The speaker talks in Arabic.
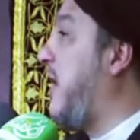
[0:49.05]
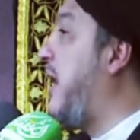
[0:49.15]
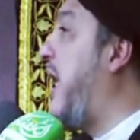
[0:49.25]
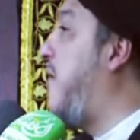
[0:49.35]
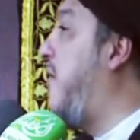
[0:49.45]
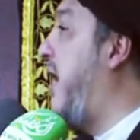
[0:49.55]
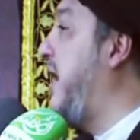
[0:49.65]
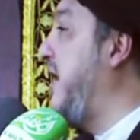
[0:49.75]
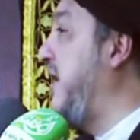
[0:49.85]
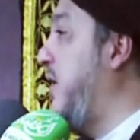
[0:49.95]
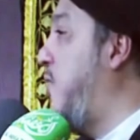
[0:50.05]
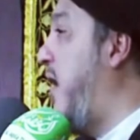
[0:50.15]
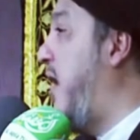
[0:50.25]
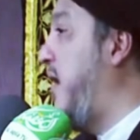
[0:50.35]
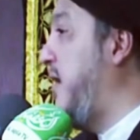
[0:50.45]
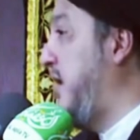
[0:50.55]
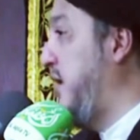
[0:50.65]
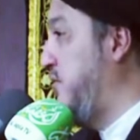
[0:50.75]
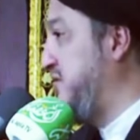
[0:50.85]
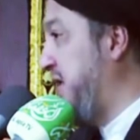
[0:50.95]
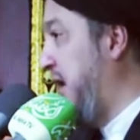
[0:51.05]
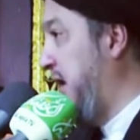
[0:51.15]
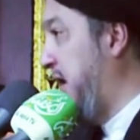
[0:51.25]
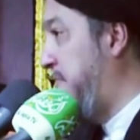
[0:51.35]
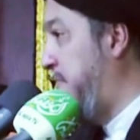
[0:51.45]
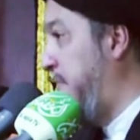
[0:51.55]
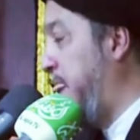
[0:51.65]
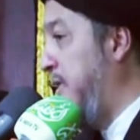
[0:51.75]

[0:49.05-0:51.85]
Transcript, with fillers: الله عليه وآله وسلم